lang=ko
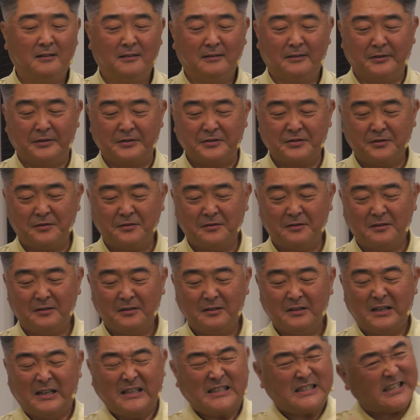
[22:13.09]
그렇죠?
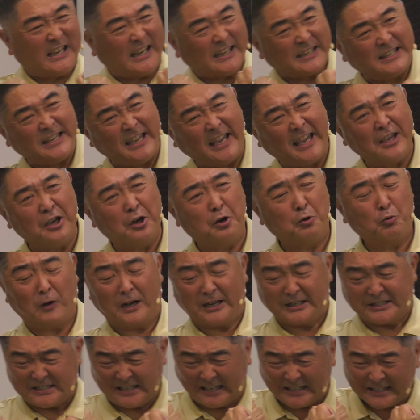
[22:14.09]
자기의
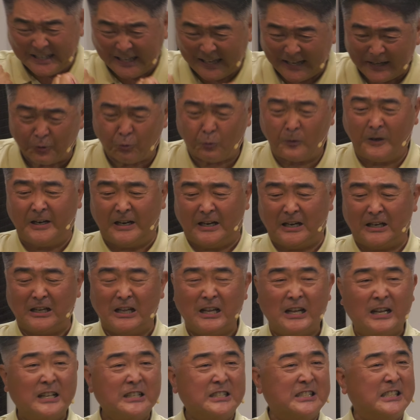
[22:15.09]
영광, 자기의 쾌락,
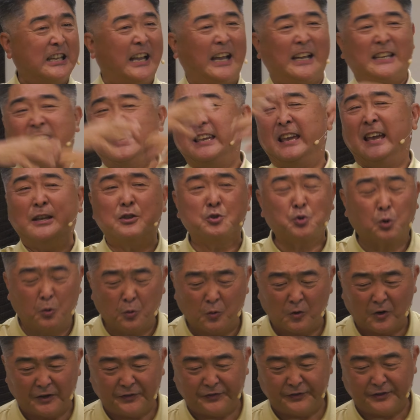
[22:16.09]
자기의
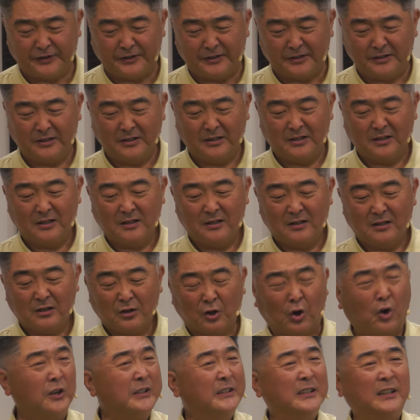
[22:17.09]
좋은 것들
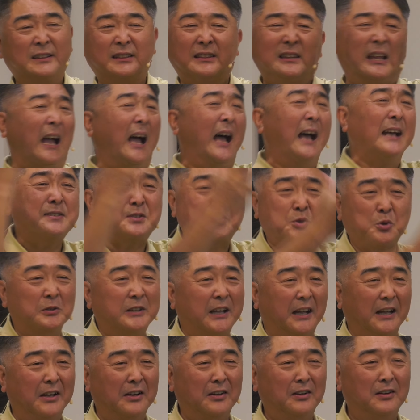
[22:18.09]
거기다 다
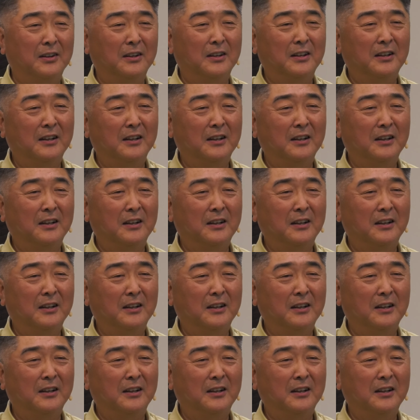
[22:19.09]
쏟아요.